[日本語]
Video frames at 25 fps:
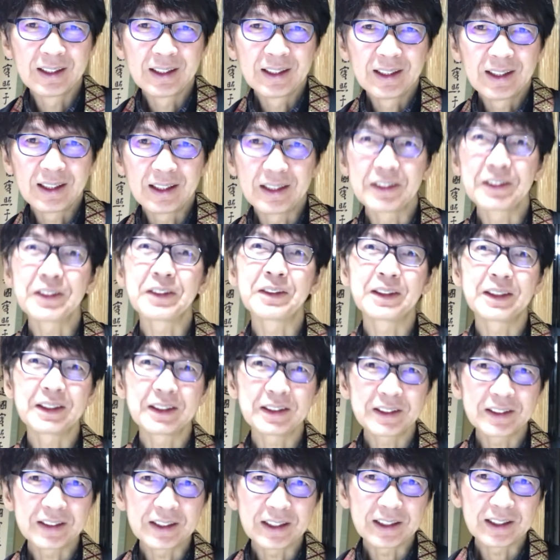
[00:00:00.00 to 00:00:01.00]
うなそんな
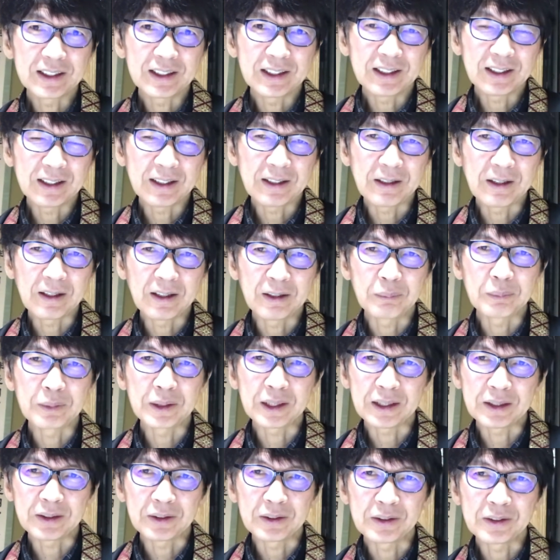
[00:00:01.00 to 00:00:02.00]
素敵な
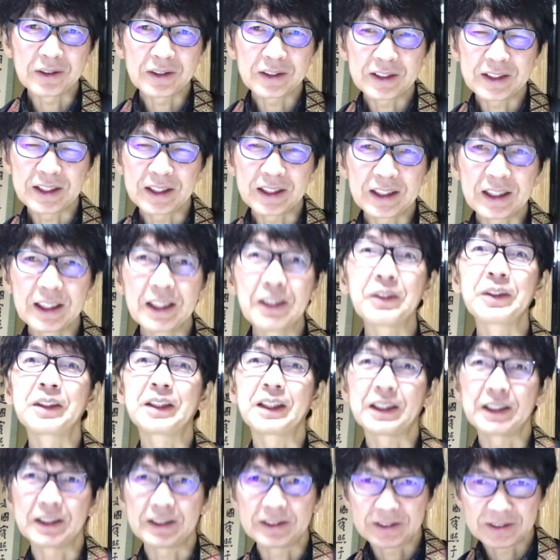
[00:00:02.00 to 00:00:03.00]
村の素敵なお
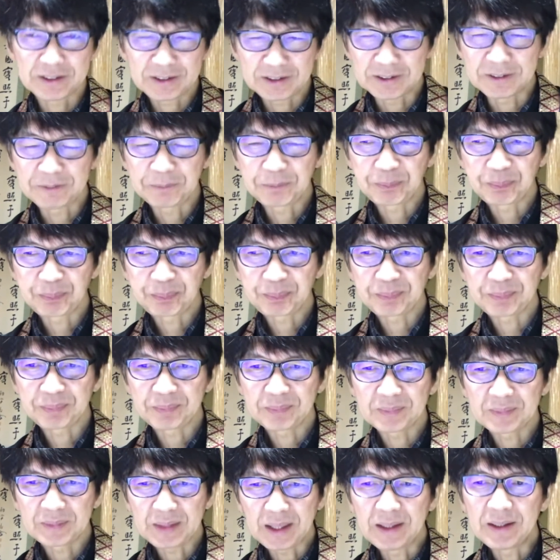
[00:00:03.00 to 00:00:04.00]
寺です。
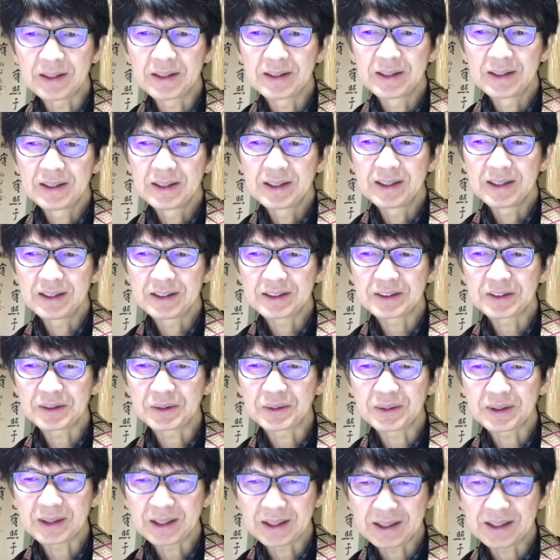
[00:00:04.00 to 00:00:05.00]
ね、そ
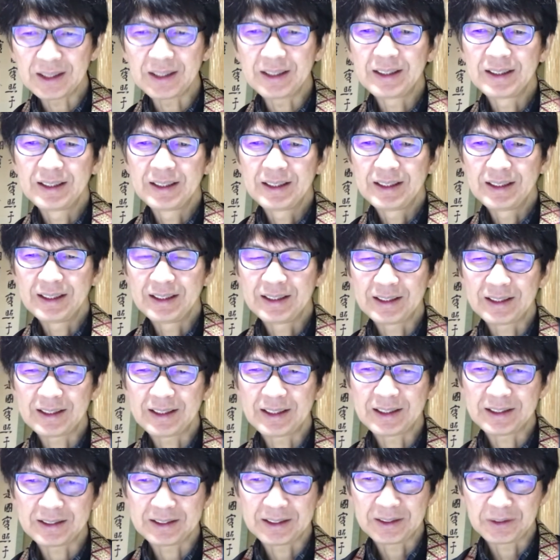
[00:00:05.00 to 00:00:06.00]
こから
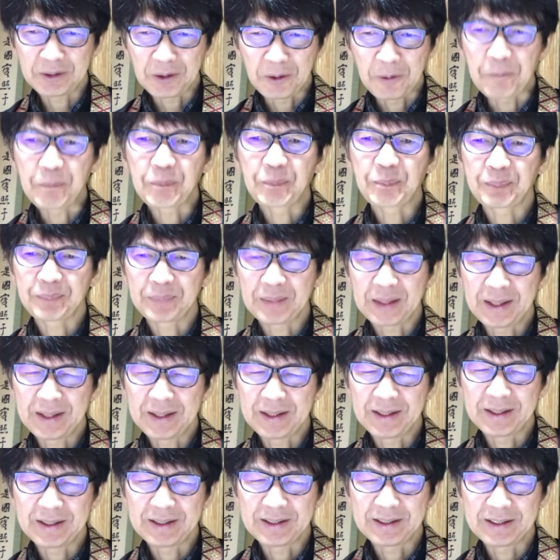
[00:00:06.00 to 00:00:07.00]
カナダの
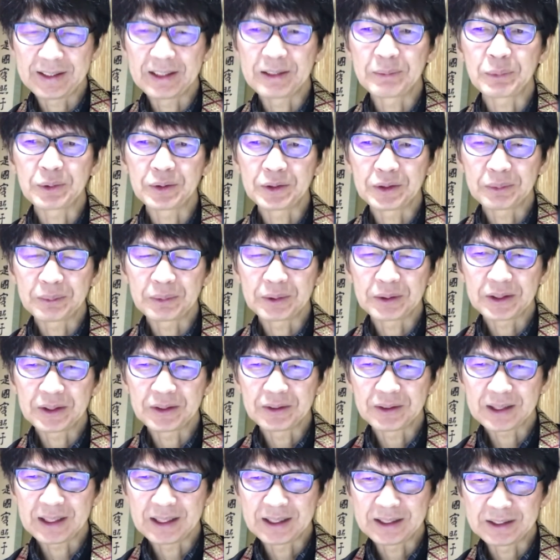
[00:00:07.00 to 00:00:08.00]
レーモンド仏
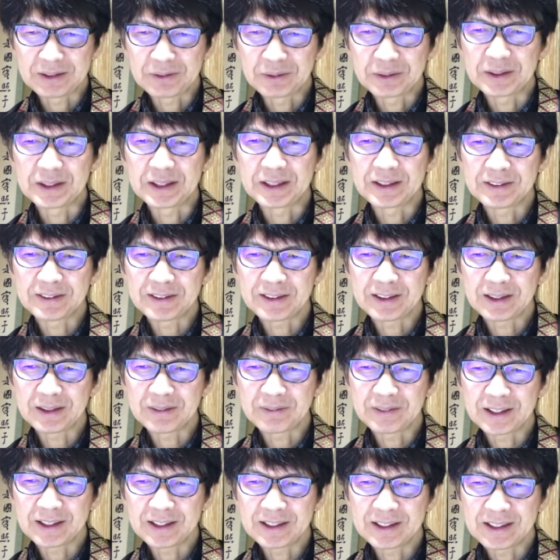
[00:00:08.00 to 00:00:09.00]
教会に赴任され
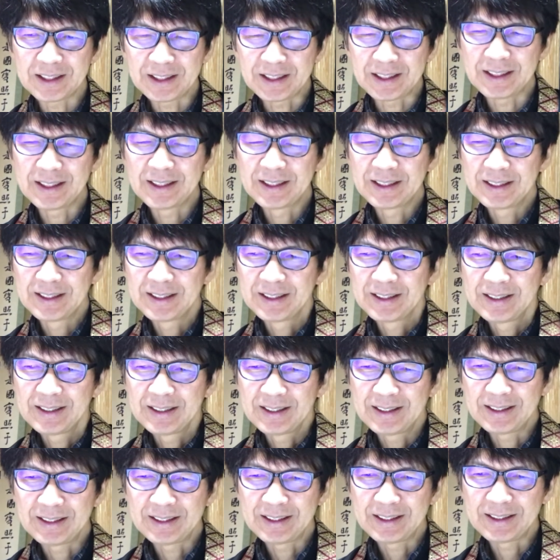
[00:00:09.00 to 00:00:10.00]
まして
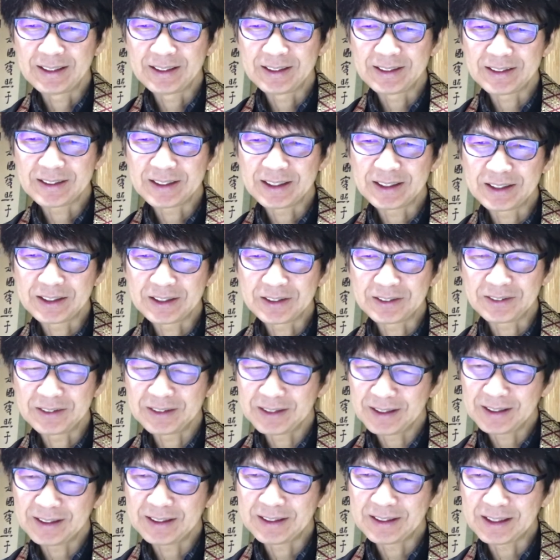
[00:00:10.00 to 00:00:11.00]
えー、最初
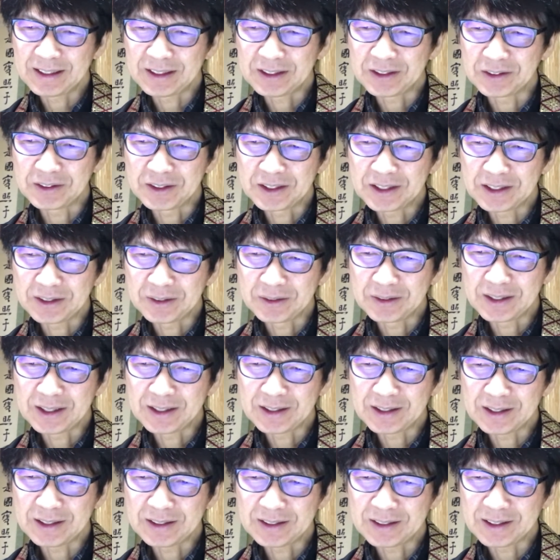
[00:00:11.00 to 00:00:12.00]
ね何をしておいで
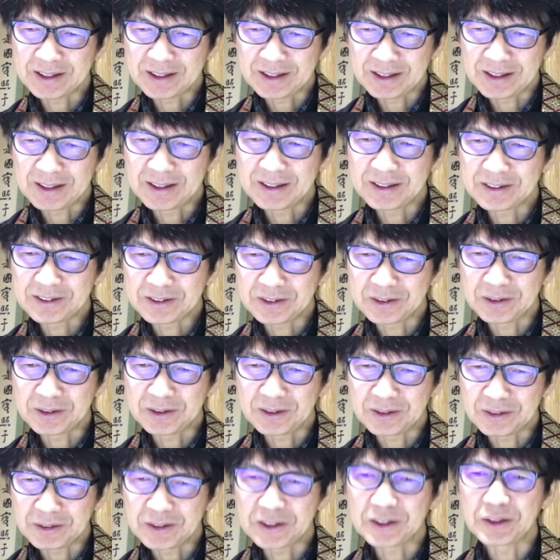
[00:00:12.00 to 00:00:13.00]
になったかそ
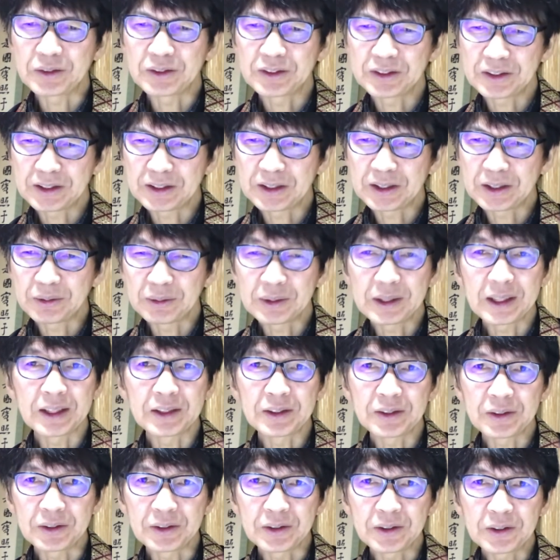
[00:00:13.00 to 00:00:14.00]
の足先をた
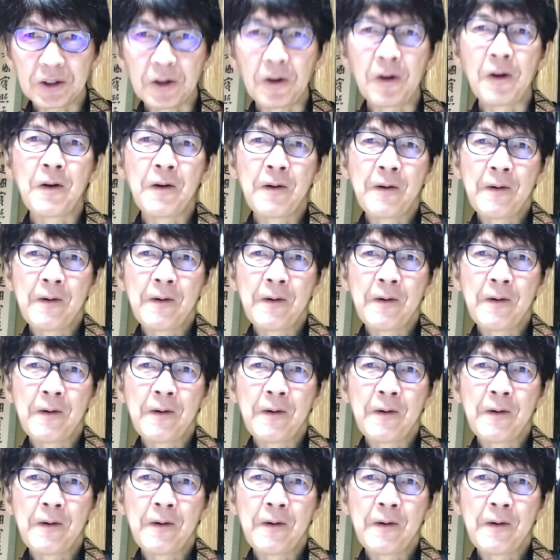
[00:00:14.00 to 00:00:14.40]
どると